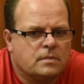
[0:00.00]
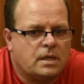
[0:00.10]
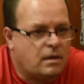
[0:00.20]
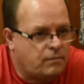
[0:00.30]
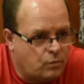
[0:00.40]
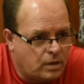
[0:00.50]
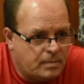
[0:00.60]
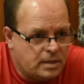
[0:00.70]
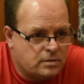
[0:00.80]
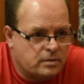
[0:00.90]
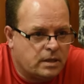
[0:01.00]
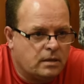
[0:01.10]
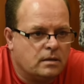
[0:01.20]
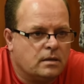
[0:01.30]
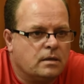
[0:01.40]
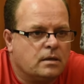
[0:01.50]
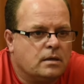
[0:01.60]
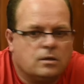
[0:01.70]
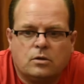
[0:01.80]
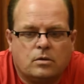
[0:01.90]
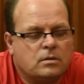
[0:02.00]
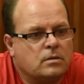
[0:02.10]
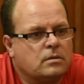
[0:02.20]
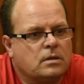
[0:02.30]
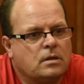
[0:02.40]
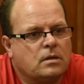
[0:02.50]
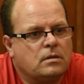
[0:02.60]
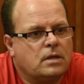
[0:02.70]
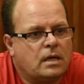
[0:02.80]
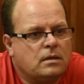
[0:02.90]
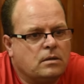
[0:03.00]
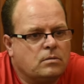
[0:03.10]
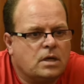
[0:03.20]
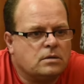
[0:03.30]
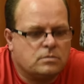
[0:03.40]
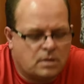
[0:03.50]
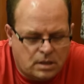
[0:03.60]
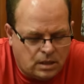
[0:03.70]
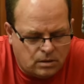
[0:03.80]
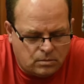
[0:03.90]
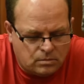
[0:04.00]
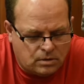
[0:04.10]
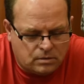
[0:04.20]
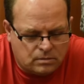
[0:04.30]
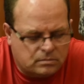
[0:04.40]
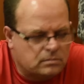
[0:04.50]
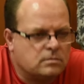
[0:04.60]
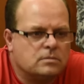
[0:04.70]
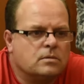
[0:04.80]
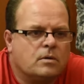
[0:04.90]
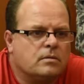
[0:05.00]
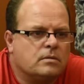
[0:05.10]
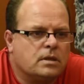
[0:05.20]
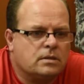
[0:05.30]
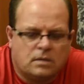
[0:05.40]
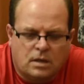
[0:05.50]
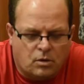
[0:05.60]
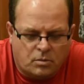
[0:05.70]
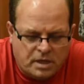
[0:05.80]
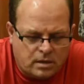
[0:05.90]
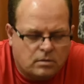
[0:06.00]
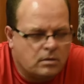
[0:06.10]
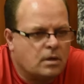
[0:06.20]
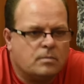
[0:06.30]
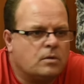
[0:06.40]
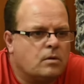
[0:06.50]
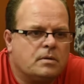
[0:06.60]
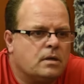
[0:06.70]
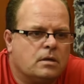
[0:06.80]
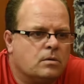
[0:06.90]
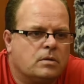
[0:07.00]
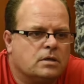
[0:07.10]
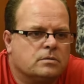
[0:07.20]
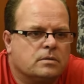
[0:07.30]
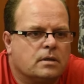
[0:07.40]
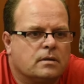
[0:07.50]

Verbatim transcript: ¿En la fuga, me dice usted? Sí. No, eh, nada, ninguna ayuda de ningún el del gobierno, digamos, no había ninguna ayuda.